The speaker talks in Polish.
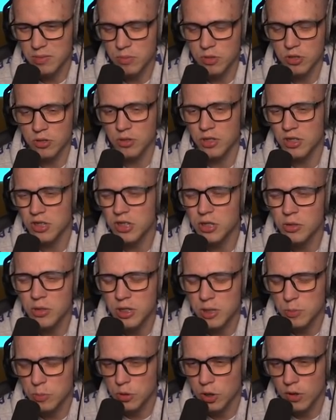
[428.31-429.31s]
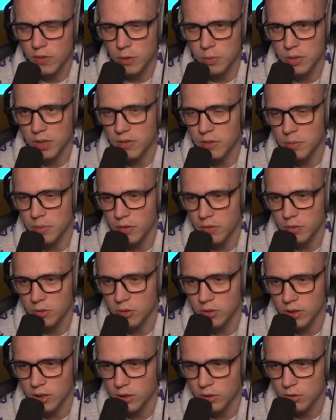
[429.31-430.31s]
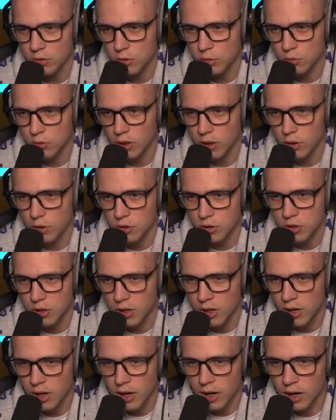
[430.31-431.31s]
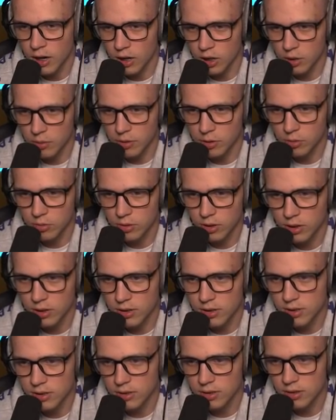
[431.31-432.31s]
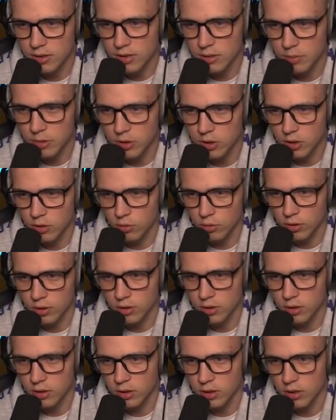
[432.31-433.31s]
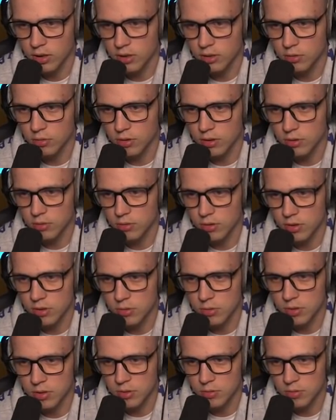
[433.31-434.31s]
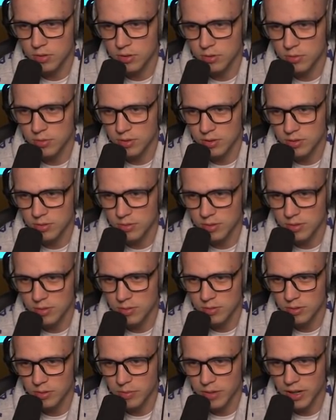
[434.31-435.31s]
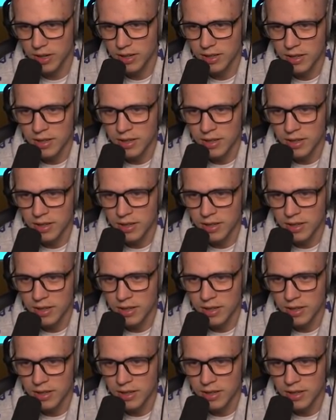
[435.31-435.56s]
Może on jeszcze tego nie zbudował, nie wiem, nie wiem totalnie o co tutaj chodzi, ale dobra, tutaj nic, nic nie macie, o nie, nie, nie, jest tu, jest tu, jest tu, jest tu, jest tu, jest tu, jest tu, dobra.